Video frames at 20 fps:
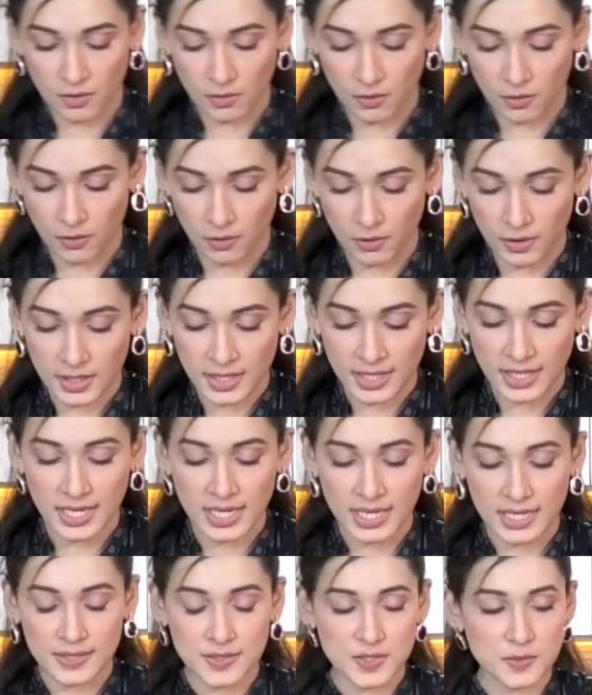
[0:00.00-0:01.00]
और
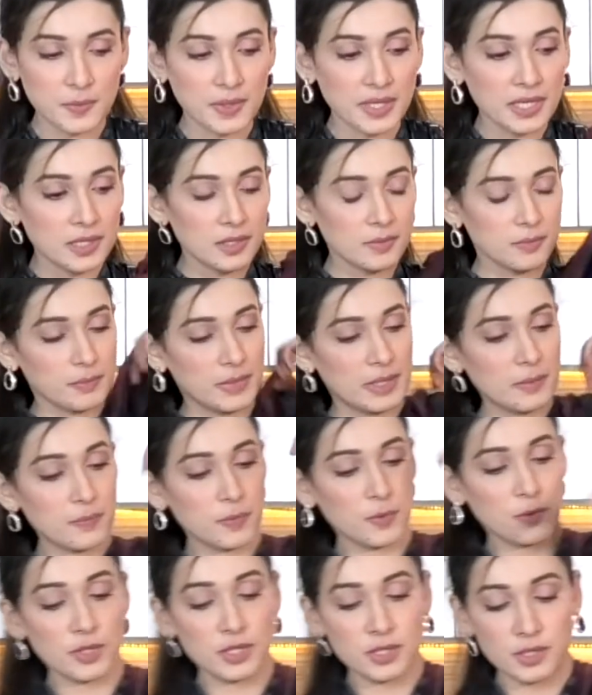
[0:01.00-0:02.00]
इसमें मैं
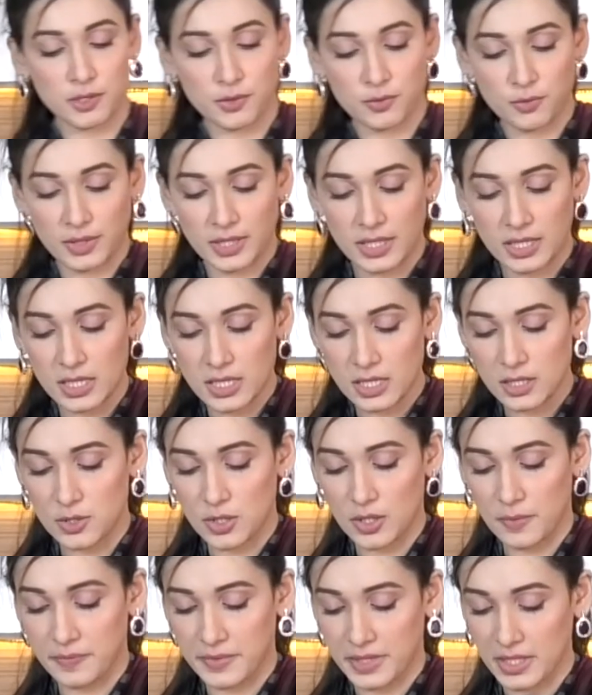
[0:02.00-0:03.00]
पोर करूँगी
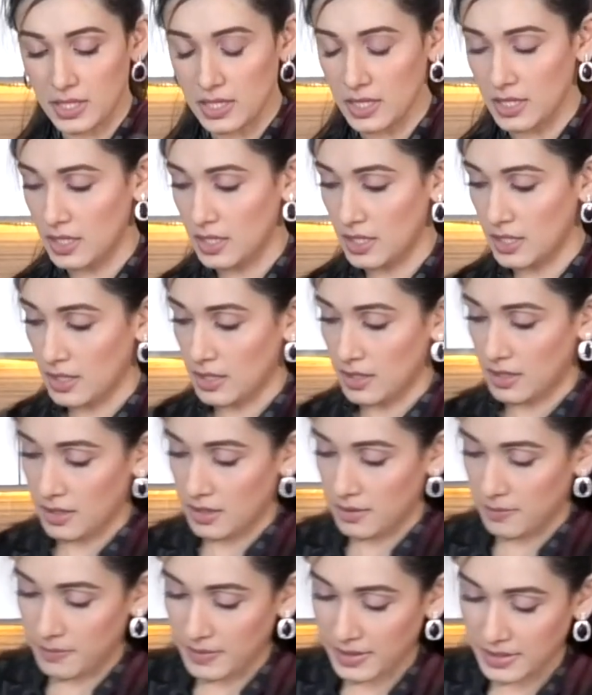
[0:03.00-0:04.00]
जो हमने
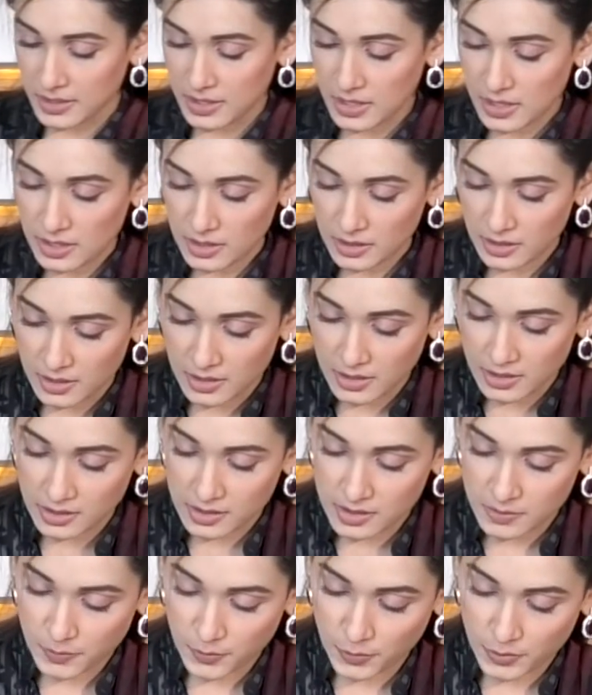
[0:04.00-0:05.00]
भाई
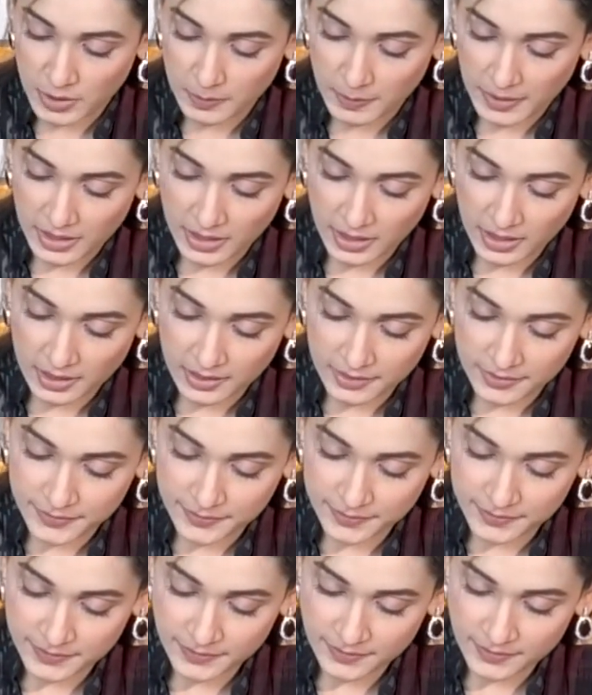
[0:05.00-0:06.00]
स्मूदी बनाई है
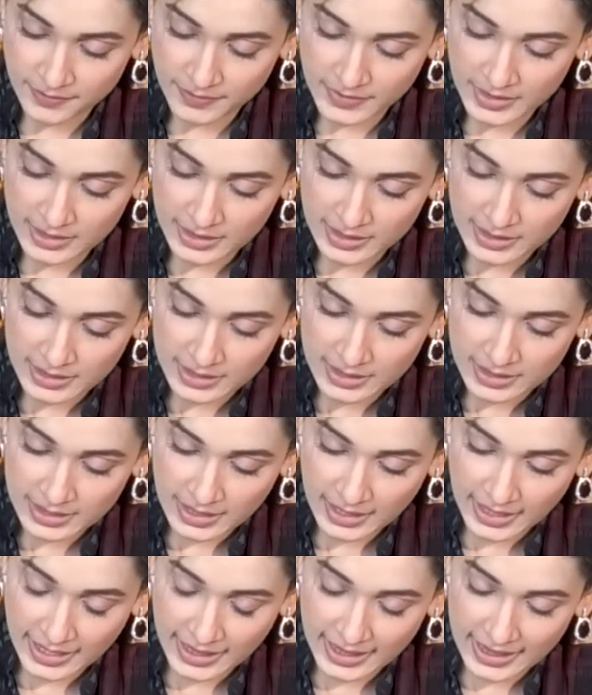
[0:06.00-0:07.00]

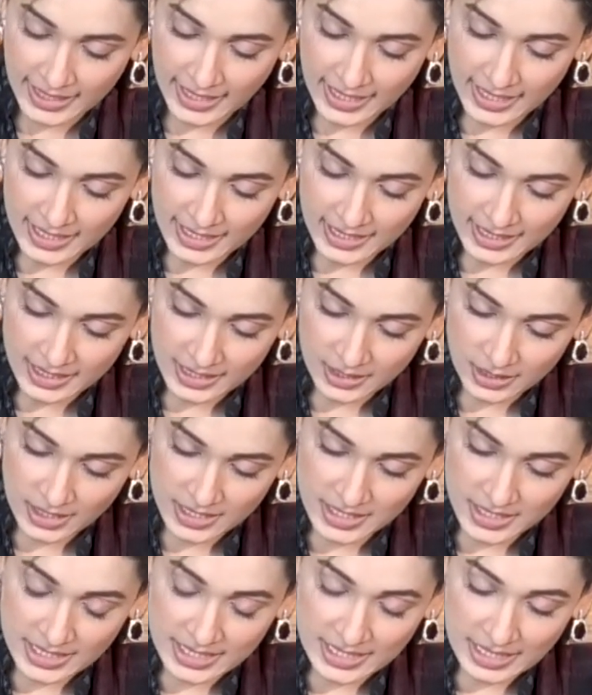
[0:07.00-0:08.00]
ठीक
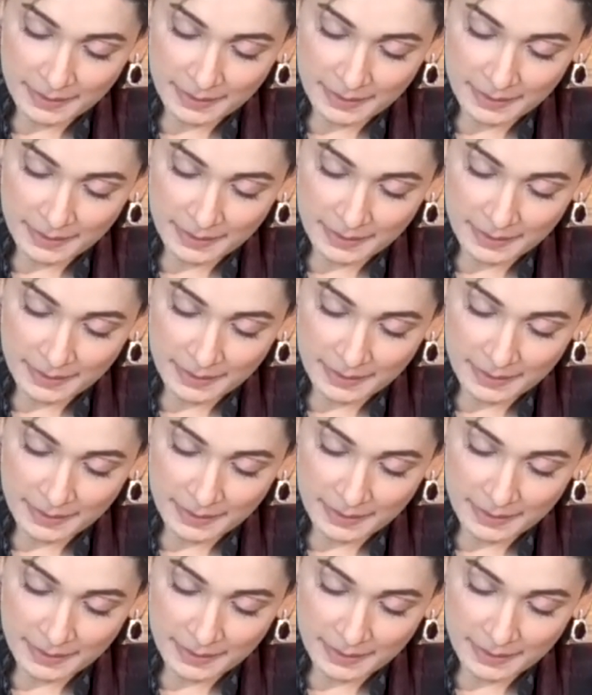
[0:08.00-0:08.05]
अच्छा ये